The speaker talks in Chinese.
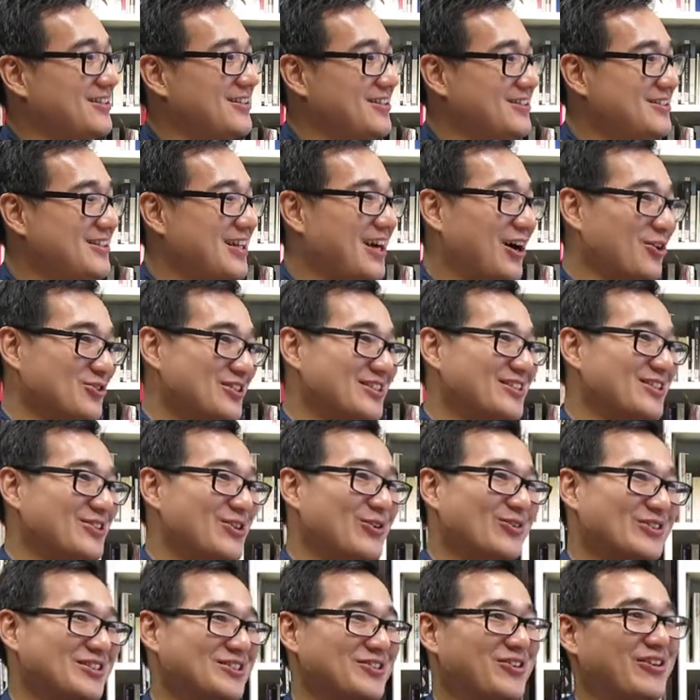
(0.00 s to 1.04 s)
人，而且好吃的
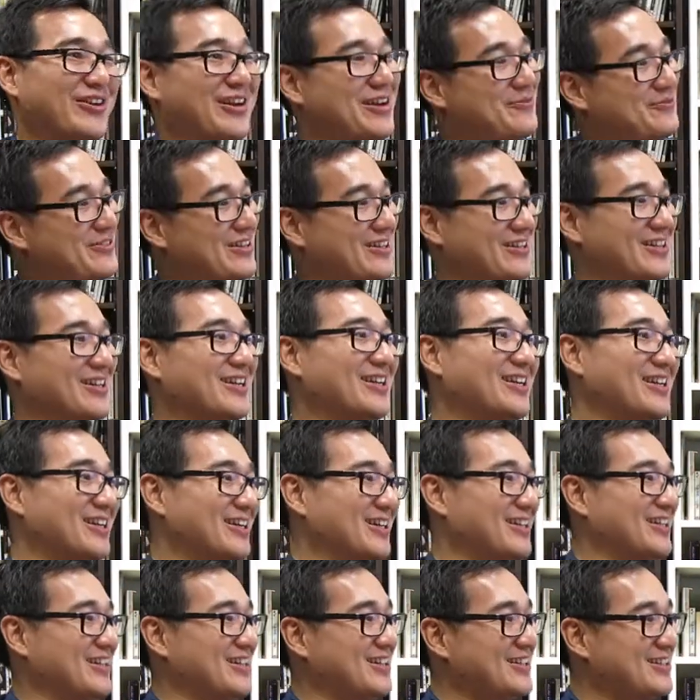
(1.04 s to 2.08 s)
东西都在那边。
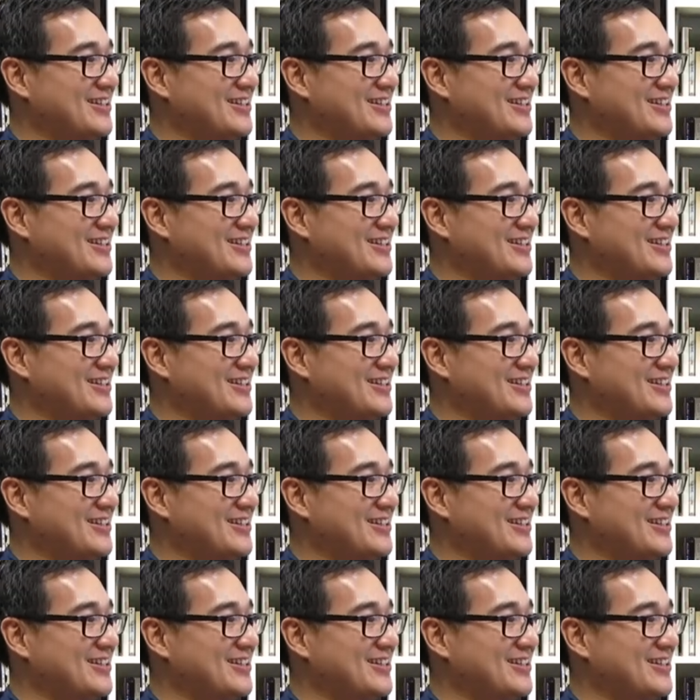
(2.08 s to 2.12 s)
哎，